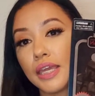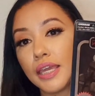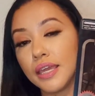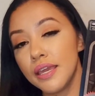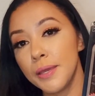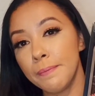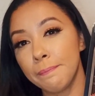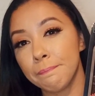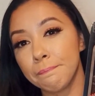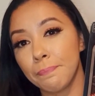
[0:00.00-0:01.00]
y
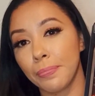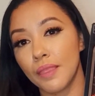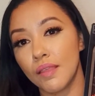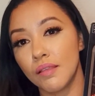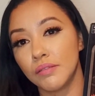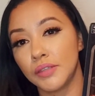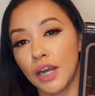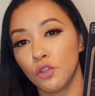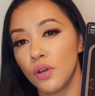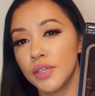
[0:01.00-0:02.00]

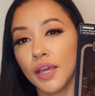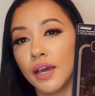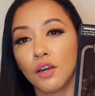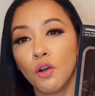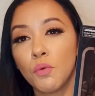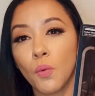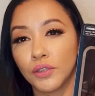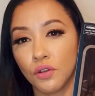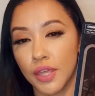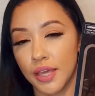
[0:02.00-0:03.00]
tardó en llegar como
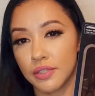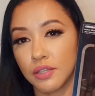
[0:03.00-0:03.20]
4 días.